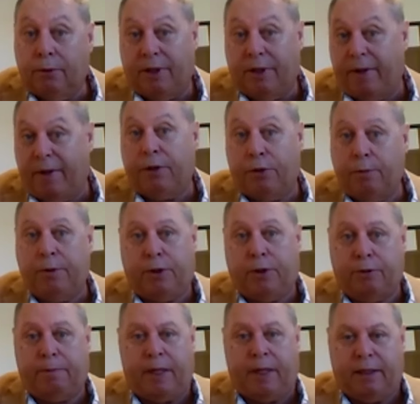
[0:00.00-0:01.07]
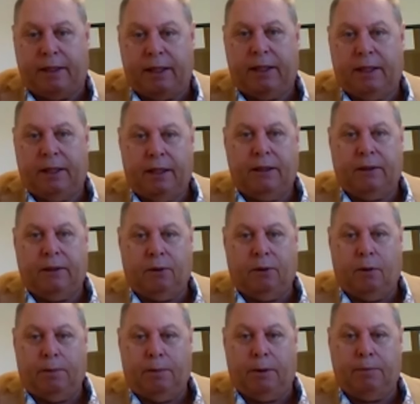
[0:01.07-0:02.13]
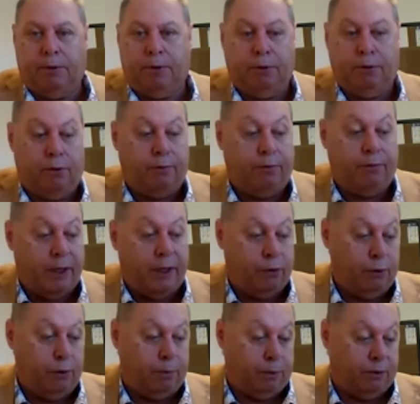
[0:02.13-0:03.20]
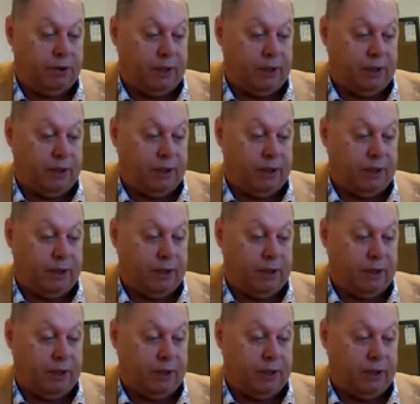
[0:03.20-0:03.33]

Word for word: on est 22 municipalités, donc on parle plutôt de 22